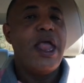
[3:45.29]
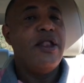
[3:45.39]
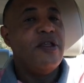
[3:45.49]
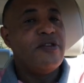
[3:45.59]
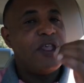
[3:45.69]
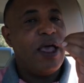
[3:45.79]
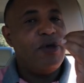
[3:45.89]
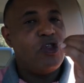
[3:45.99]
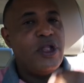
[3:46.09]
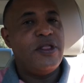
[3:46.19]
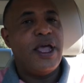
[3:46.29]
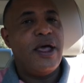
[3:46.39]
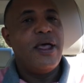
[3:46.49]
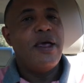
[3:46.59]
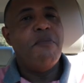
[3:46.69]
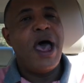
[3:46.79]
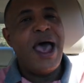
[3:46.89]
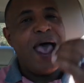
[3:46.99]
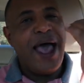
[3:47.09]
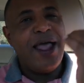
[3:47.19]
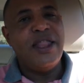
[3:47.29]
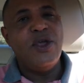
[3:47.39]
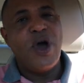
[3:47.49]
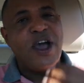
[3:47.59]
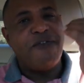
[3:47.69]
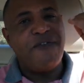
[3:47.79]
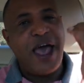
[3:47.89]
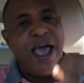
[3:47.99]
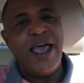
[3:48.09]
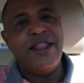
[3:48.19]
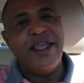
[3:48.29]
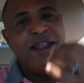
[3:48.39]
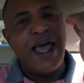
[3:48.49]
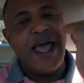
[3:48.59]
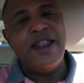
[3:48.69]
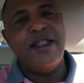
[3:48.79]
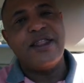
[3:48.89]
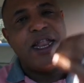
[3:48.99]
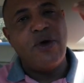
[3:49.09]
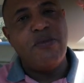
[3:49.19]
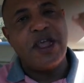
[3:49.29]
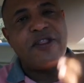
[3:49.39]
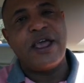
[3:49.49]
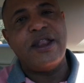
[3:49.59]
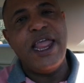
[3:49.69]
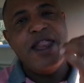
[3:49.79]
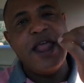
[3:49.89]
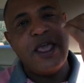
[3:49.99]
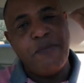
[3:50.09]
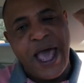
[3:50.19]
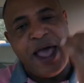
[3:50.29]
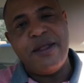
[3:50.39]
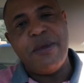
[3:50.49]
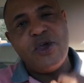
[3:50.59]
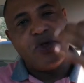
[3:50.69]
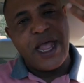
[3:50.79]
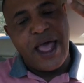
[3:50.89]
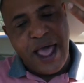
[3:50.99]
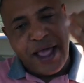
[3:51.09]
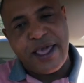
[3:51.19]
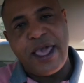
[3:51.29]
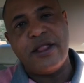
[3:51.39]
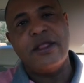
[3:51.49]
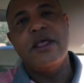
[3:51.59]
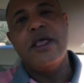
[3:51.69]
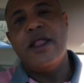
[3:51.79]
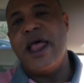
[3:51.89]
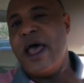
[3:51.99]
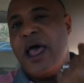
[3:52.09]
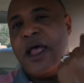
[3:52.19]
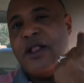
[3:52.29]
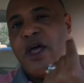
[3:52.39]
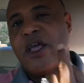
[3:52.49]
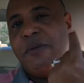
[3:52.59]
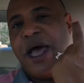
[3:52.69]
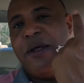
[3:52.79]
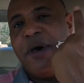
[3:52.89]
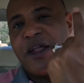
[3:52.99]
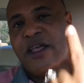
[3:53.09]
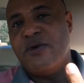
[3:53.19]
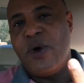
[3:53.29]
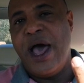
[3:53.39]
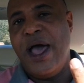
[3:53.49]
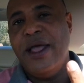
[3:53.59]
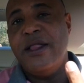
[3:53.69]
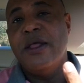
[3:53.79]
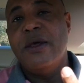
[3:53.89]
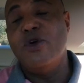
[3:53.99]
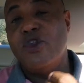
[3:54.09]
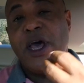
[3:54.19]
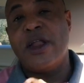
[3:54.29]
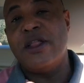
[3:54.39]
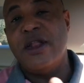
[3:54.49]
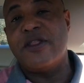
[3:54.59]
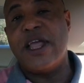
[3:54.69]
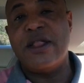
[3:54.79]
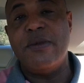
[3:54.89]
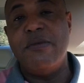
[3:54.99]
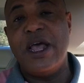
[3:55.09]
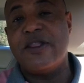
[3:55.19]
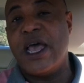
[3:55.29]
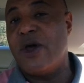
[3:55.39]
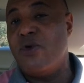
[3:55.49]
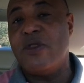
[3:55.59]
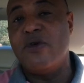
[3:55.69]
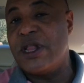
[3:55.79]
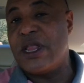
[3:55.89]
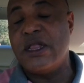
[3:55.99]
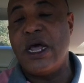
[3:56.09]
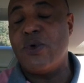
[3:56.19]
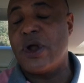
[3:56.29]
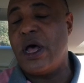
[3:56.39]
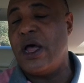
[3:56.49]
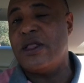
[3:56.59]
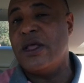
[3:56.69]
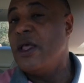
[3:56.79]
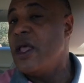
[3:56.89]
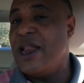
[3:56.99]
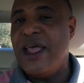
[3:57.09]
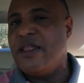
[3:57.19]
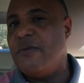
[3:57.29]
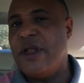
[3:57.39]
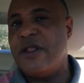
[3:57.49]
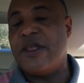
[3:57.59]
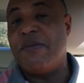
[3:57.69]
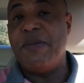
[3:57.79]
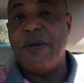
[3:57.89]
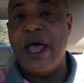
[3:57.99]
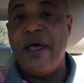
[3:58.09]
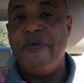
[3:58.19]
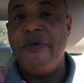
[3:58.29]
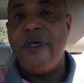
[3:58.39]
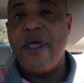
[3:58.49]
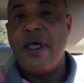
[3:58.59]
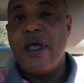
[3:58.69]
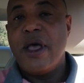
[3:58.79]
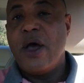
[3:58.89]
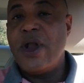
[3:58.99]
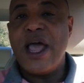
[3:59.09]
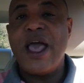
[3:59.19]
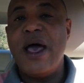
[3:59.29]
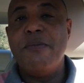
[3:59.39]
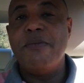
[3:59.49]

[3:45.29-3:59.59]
ننصح بشدة ما أحد يوقف أحدا عن تناول ماء ساخن إلا بعد ما يتأكد لا نحكم على مريض واحد مجرد أن نستخدم الماء ساخن ومن ثم تدهور حالته ليس من سبب الماء هناك